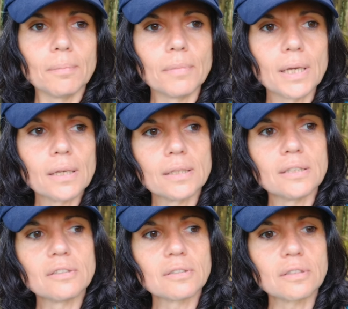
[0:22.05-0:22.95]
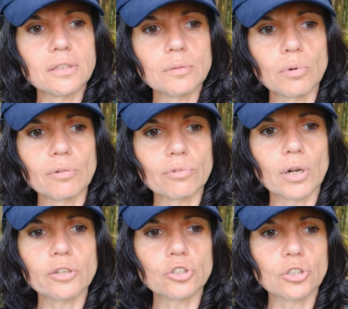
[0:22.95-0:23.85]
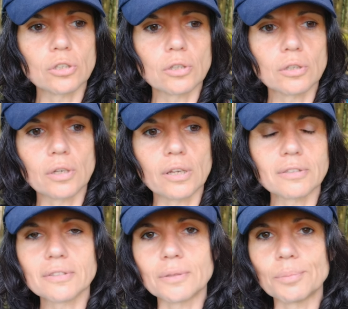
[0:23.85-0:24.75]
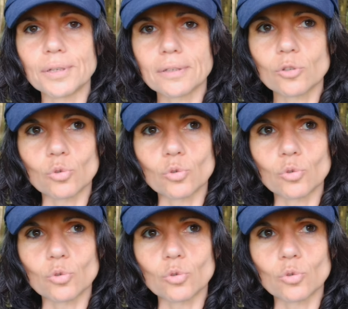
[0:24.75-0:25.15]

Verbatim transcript: Mais ici, ben voilà, j'ai estimé